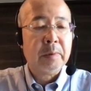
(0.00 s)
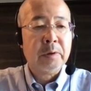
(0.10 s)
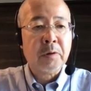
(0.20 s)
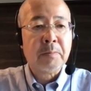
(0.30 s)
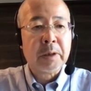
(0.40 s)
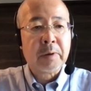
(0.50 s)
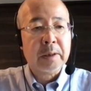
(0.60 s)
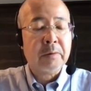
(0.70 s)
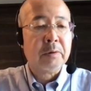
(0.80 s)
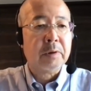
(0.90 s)
ヨーロッパとか
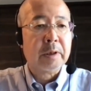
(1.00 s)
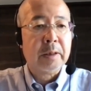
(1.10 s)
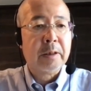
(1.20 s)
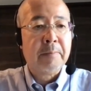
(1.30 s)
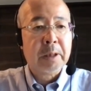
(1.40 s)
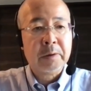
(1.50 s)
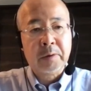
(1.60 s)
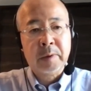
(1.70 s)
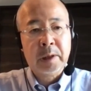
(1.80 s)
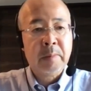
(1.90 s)
日本と違って、やっぱり
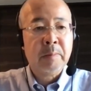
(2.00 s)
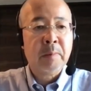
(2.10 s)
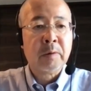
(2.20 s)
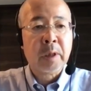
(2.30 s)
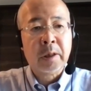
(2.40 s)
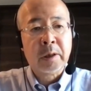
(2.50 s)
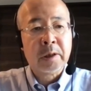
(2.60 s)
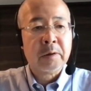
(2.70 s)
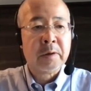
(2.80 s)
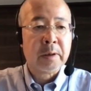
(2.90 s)
移民も受け入れて
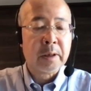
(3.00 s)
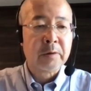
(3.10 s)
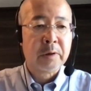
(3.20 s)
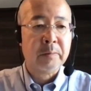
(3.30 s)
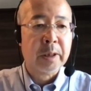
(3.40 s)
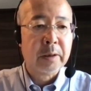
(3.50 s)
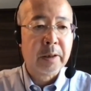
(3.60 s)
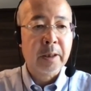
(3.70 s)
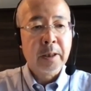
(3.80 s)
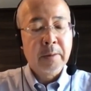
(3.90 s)
技術革新もあっ
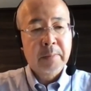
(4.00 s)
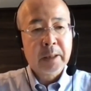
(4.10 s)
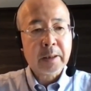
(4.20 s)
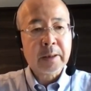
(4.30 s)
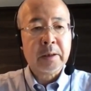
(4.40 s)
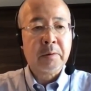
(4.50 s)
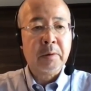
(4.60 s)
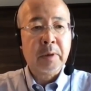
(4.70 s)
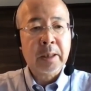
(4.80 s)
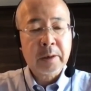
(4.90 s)
て、かなり
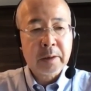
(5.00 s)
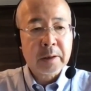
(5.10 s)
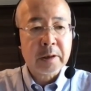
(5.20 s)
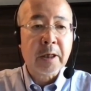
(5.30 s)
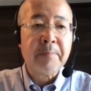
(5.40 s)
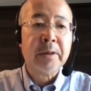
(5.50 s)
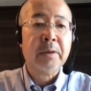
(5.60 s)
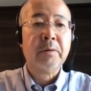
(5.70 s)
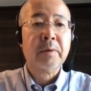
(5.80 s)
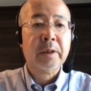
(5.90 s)
安定的に
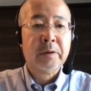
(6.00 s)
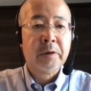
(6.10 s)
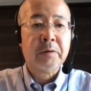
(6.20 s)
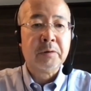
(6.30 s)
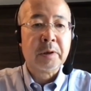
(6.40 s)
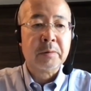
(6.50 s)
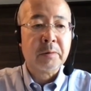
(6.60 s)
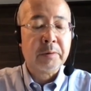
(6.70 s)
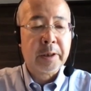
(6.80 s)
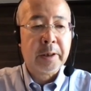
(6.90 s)
3% ぐらいで成長してくる
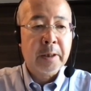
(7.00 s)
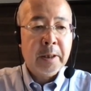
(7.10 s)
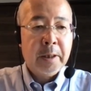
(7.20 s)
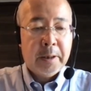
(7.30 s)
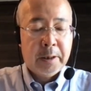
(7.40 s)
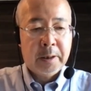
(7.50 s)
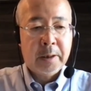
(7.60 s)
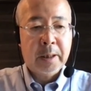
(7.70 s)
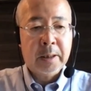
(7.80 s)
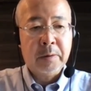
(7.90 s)
ので、
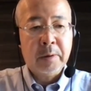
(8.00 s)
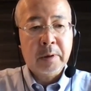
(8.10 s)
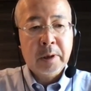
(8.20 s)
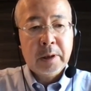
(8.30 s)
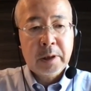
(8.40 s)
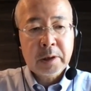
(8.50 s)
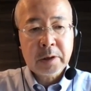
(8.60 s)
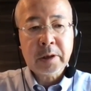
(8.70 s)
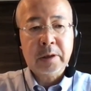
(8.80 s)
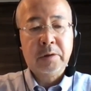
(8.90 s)

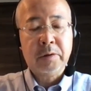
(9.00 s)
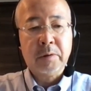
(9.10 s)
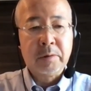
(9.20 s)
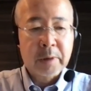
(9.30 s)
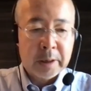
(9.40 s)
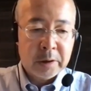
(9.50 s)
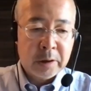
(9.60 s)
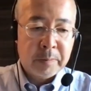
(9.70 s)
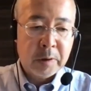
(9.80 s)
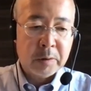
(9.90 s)
一時中国が
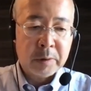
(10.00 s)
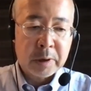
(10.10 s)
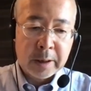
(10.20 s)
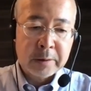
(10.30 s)
GDP を抜